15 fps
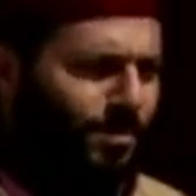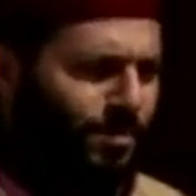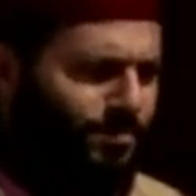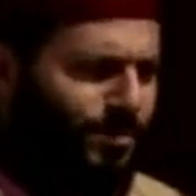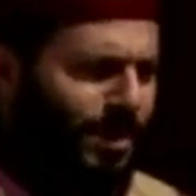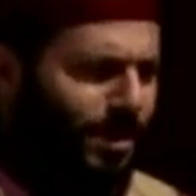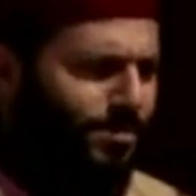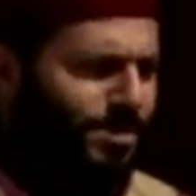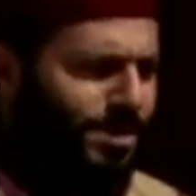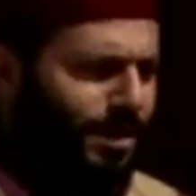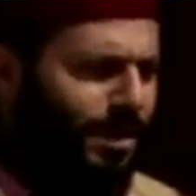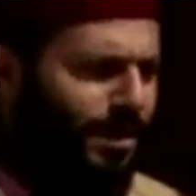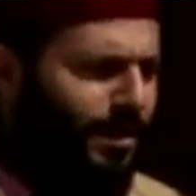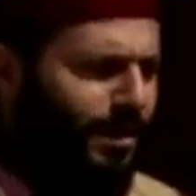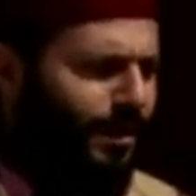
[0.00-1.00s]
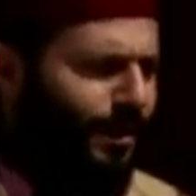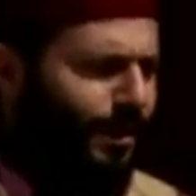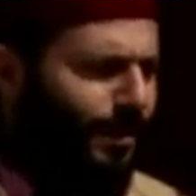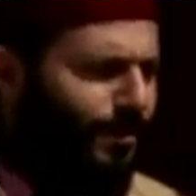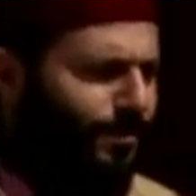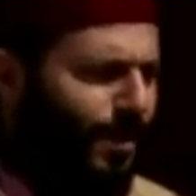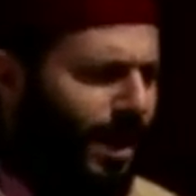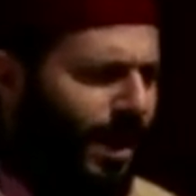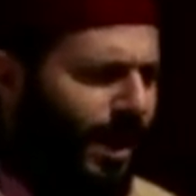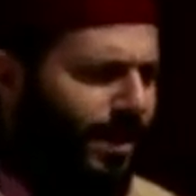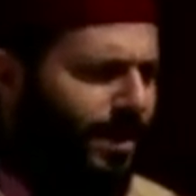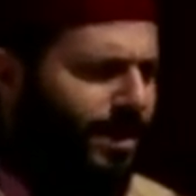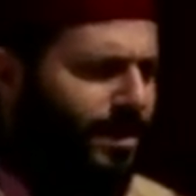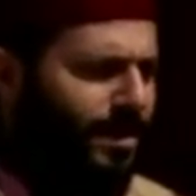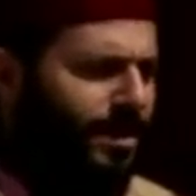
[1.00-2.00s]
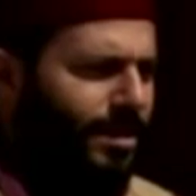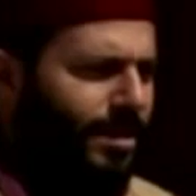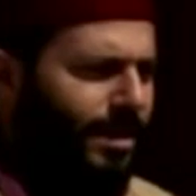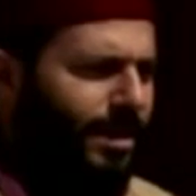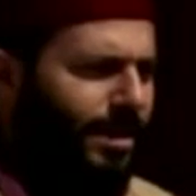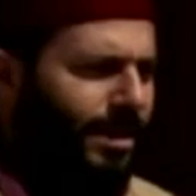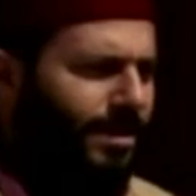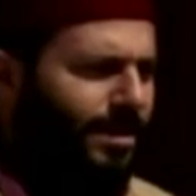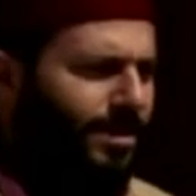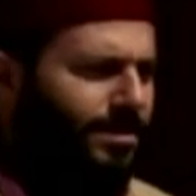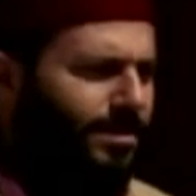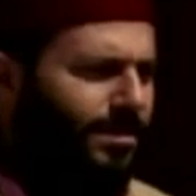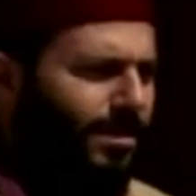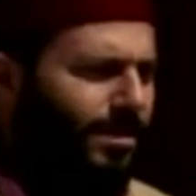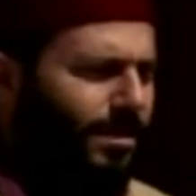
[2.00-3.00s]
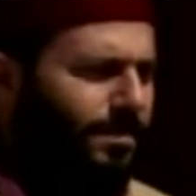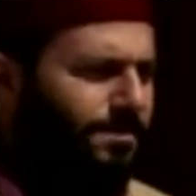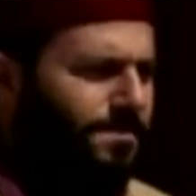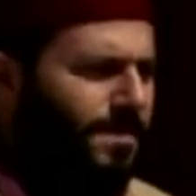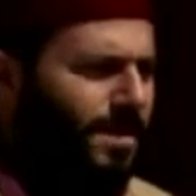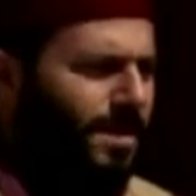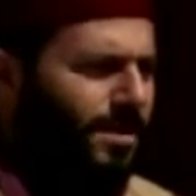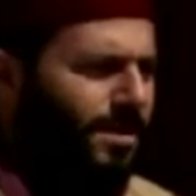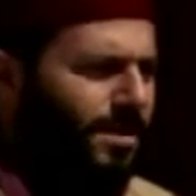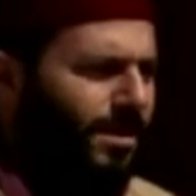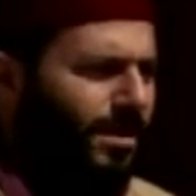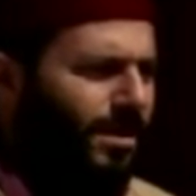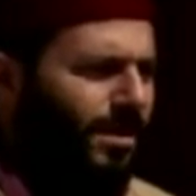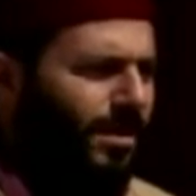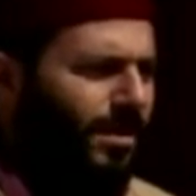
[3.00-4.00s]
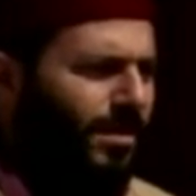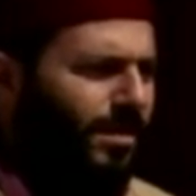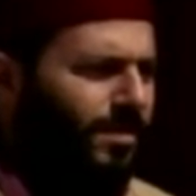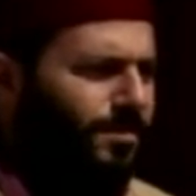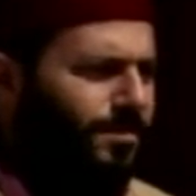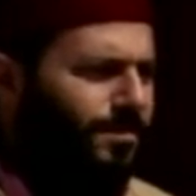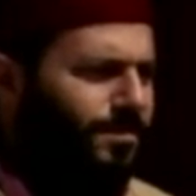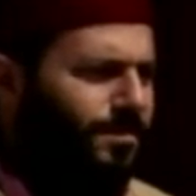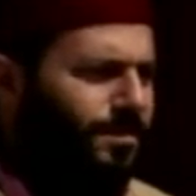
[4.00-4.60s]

بتلمسي آه هالعقلية يلي كانت آه آه